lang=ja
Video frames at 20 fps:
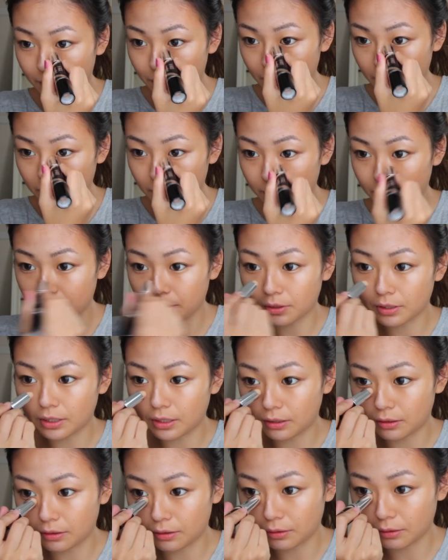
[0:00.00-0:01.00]
こにも少し
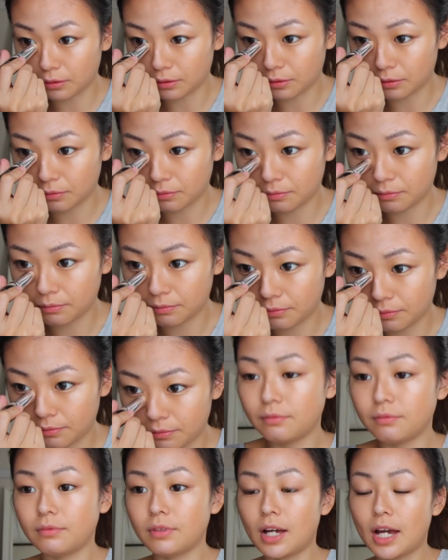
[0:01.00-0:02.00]
塗っとこ
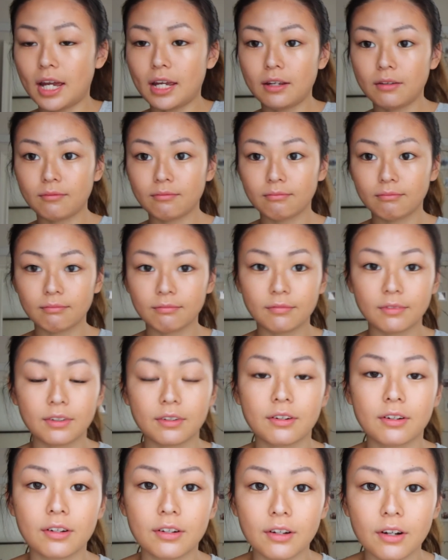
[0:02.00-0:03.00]
うはい
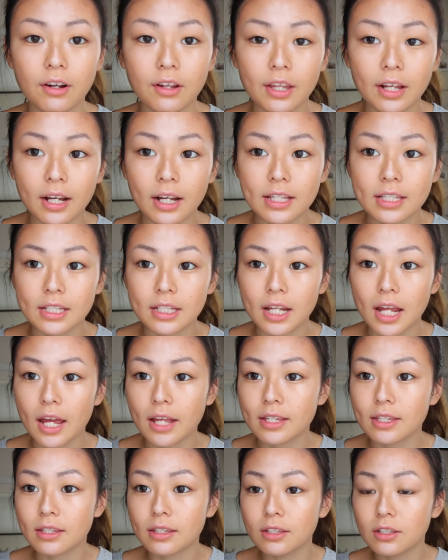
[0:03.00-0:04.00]
こんな感じ
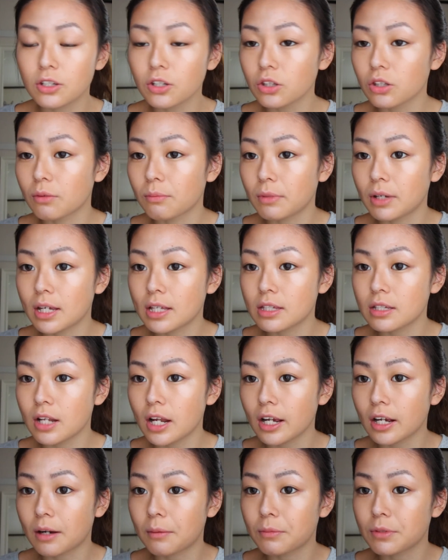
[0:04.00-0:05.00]
でちょっと見えづ
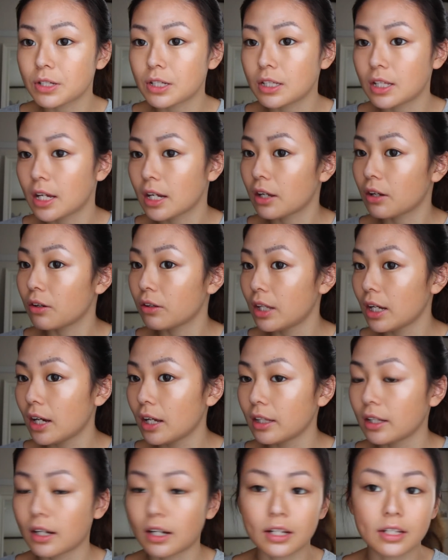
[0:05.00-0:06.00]
らいかもしれないけど
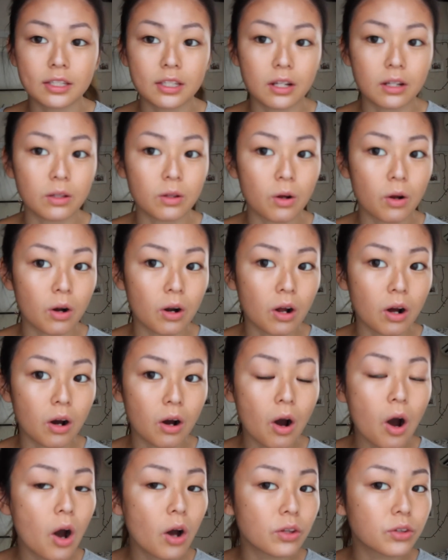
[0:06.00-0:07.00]
テカテカしてるとこ
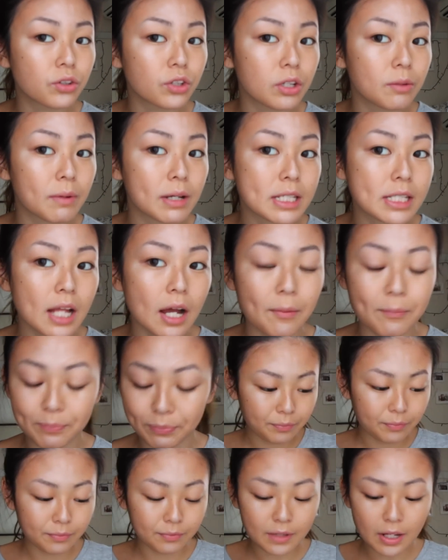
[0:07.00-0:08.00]
ろを塗りました
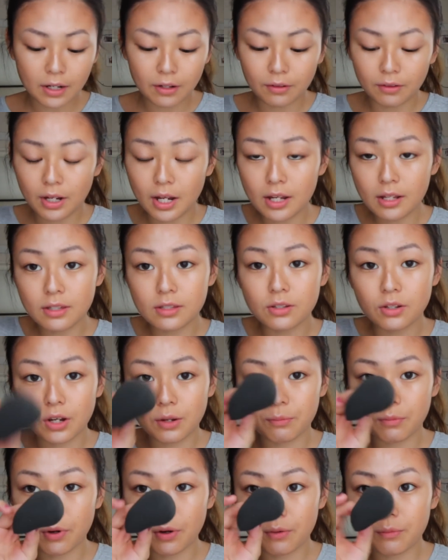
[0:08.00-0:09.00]
なのでそ
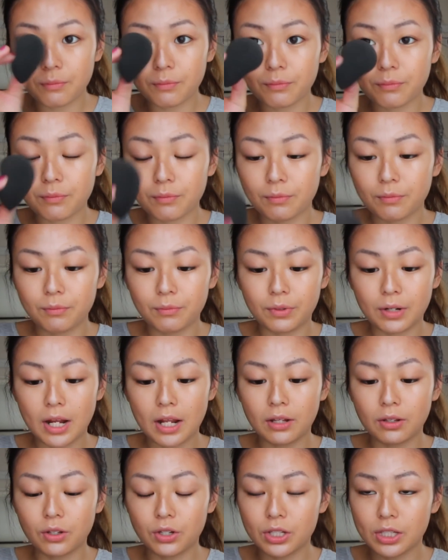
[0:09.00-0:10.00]
れも
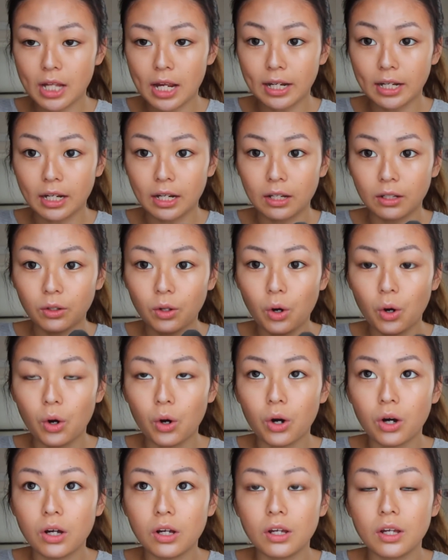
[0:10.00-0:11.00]
ブレンドしたいんだけど
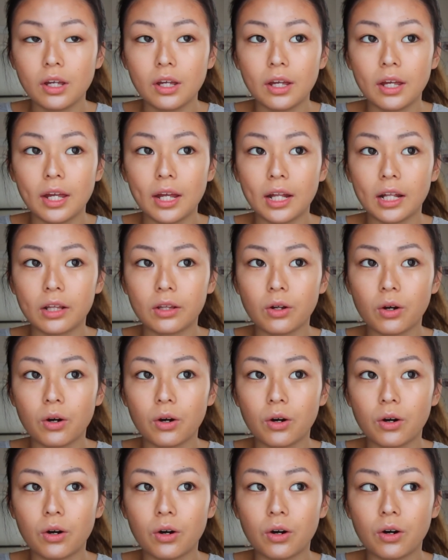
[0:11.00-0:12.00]
えっと
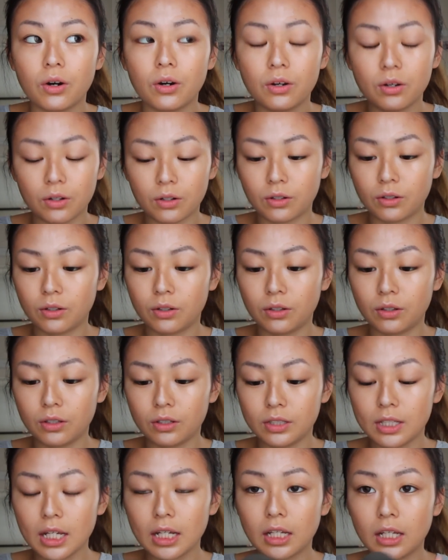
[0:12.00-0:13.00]

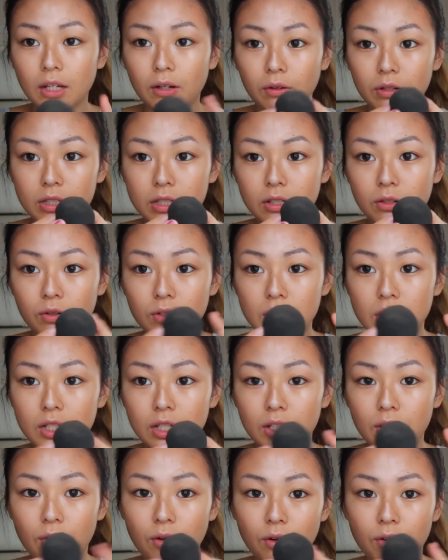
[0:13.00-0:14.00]
さっきこっちのお
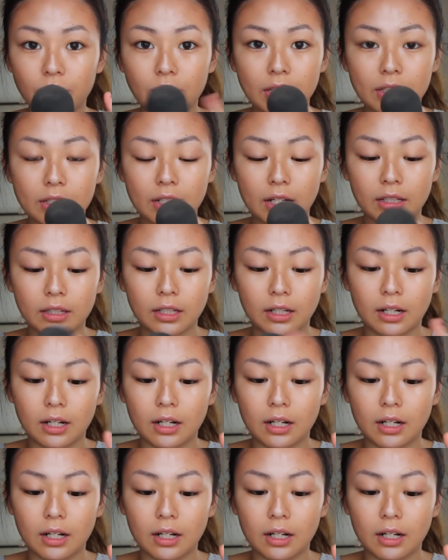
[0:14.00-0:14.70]
尻の方で使った